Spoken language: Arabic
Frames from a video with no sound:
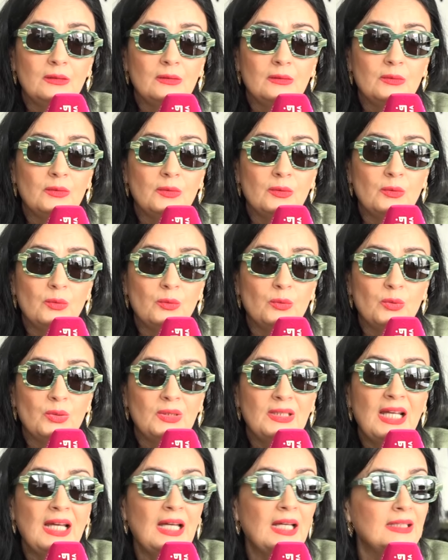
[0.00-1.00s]
آه،
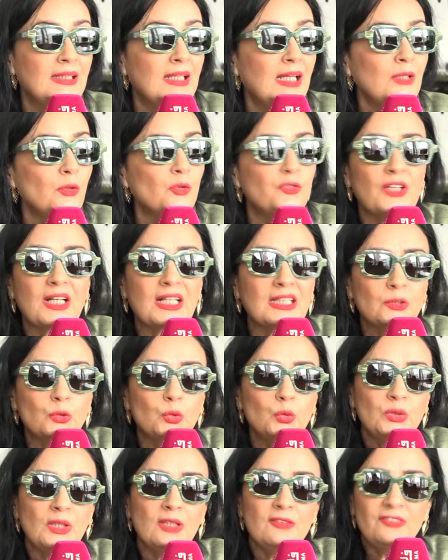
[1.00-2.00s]
لا لا
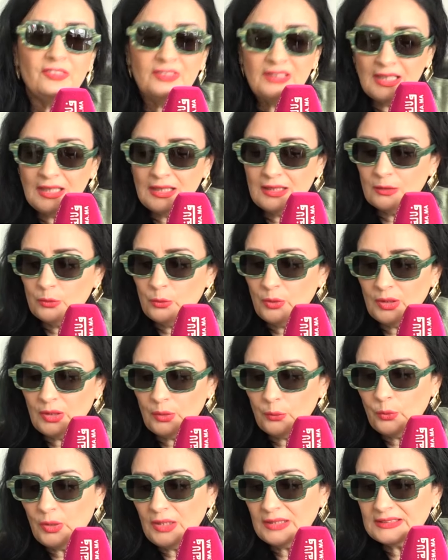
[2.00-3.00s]
يفرطون في
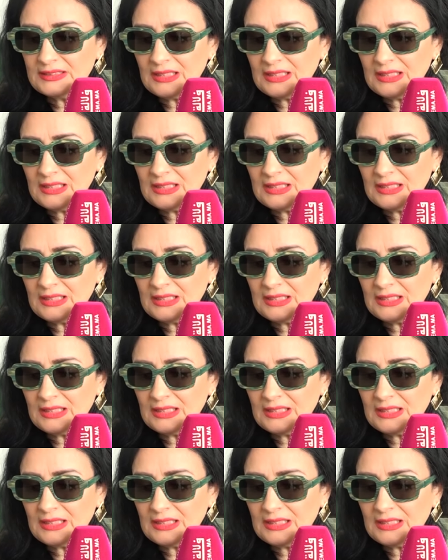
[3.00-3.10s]
لا